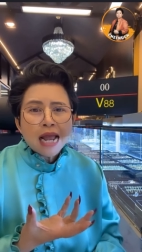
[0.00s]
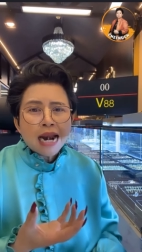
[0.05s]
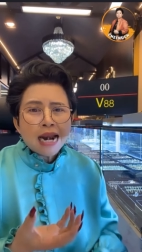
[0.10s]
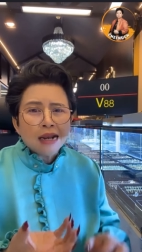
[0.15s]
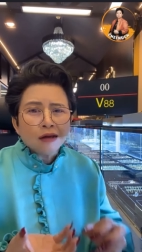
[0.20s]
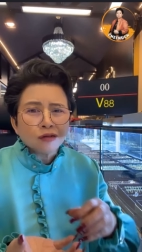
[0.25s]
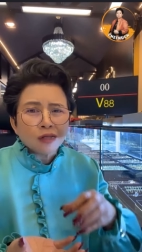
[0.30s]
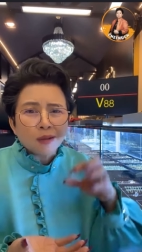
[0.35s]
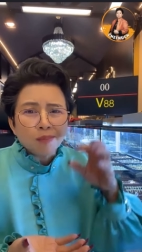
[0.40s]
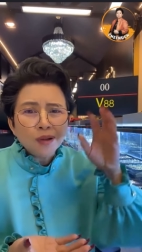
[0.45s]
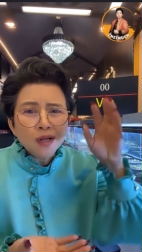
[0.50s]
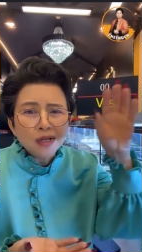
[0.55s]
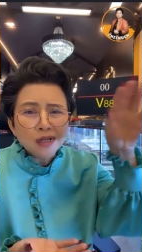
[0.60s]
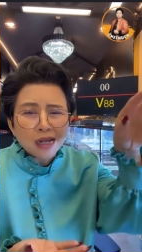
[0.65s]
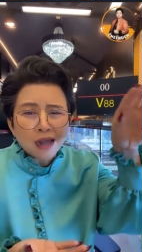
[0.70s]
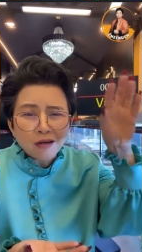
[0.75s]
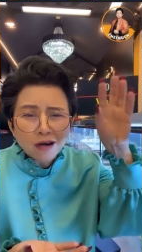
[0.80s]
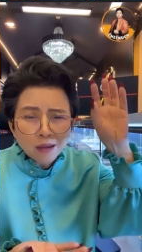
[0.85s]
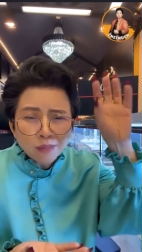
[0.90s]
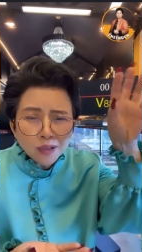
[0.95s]
เราจะพึ่ง
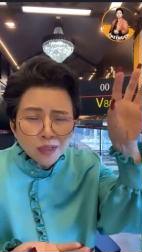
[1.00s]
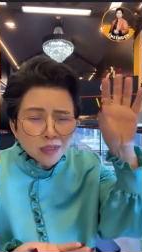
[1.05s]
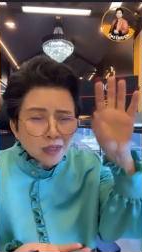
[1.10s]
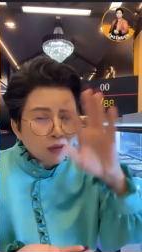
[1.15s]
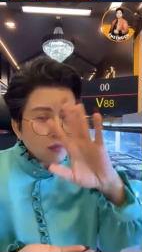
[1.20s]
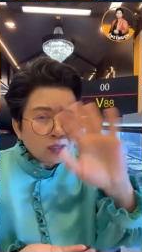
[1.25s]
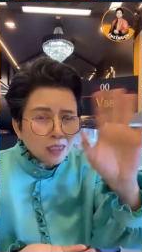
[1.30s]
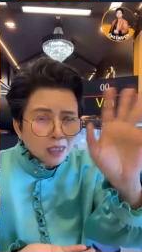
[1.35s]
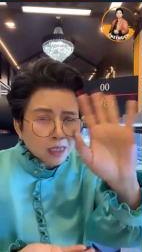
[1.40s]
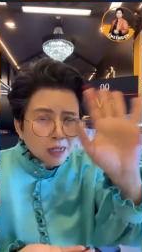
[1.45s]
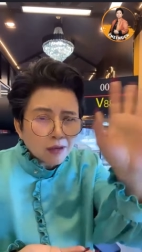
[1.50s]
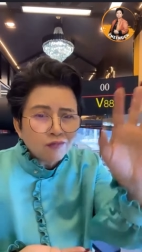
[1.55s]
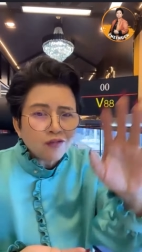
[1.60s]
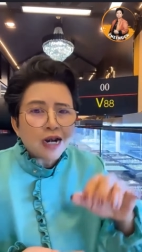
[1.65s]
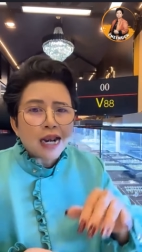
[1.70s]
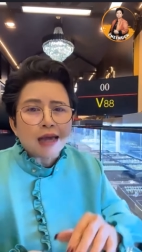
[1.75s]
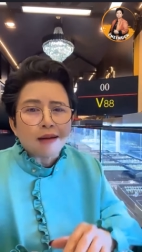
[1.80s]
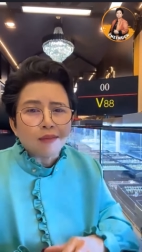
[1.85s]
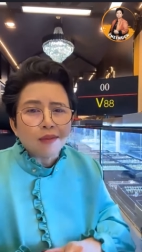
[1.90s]
เขาแล้วพึ่งเขาอีก แล้วฝรั่ง